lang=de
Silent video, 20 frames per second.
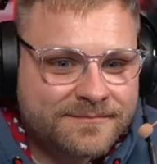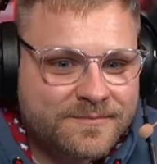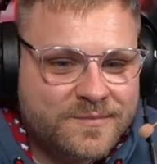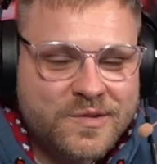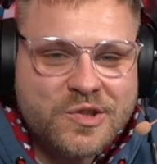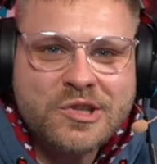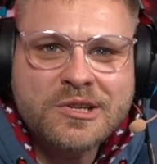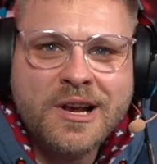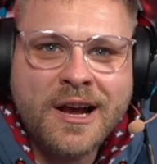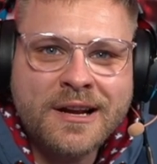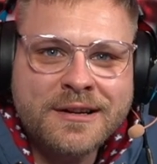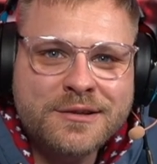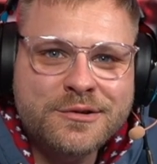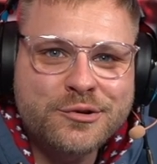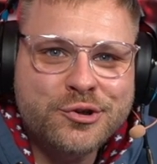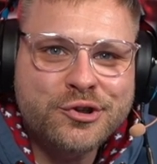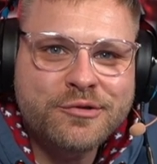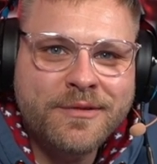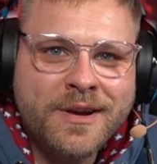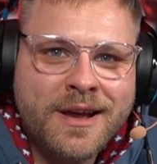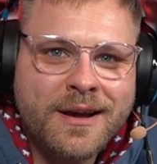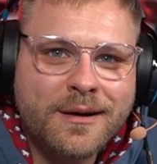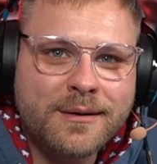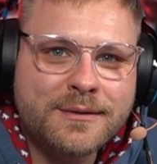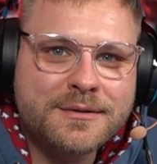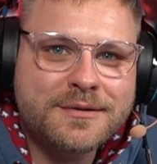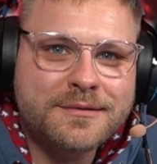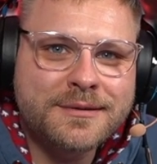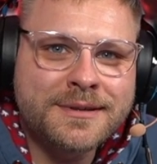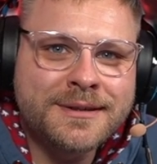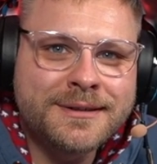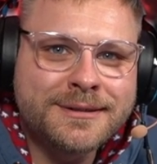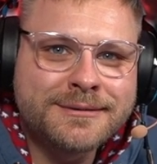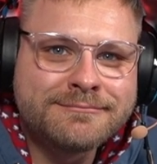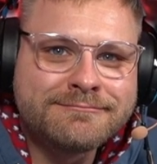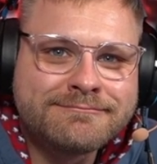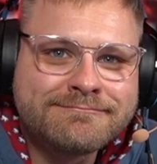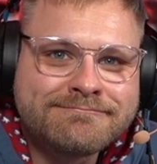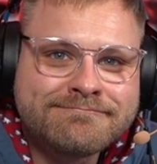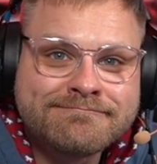Sieht gar nicht so schwer aus, oder?
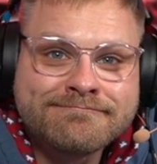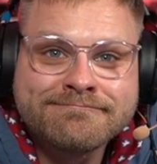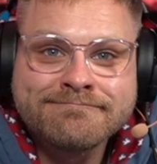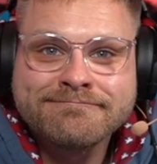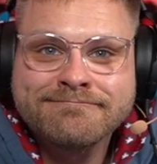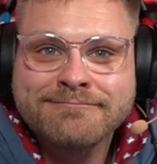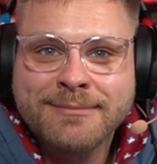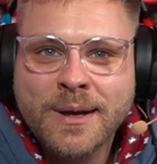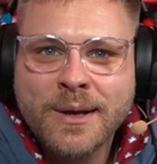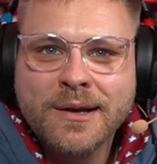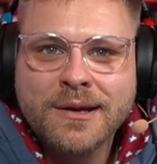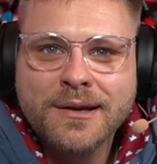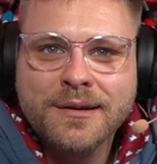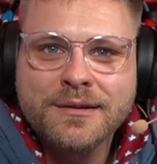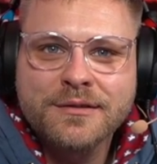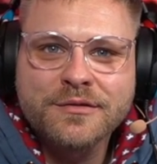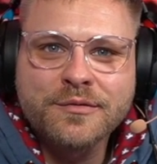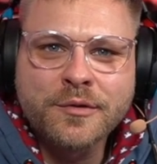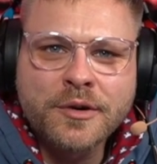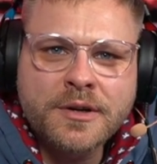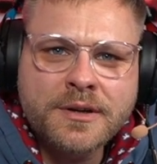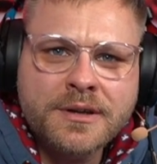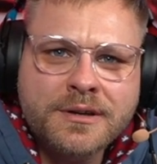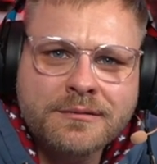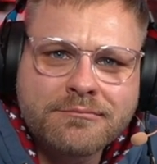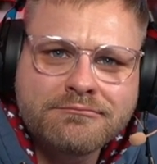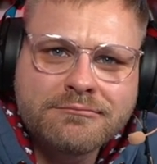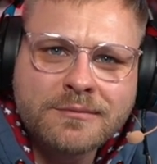Ist wirklich